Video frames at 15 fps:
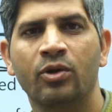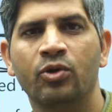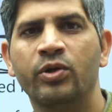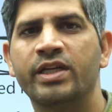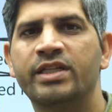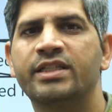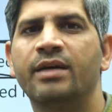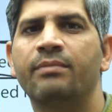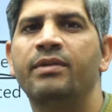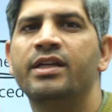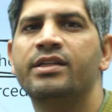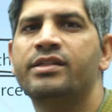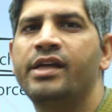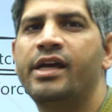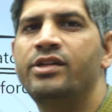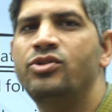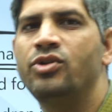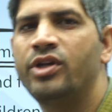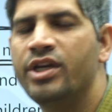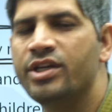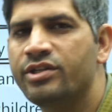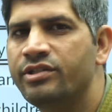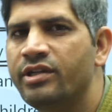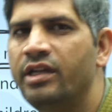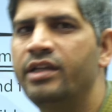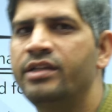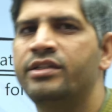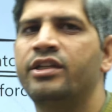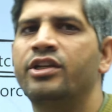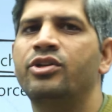टू एस्टेब्लिश एजुकेशनल
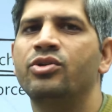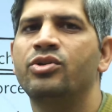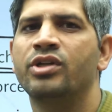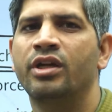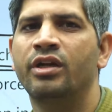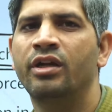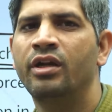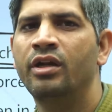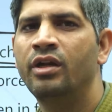इंस्टीट्यूशन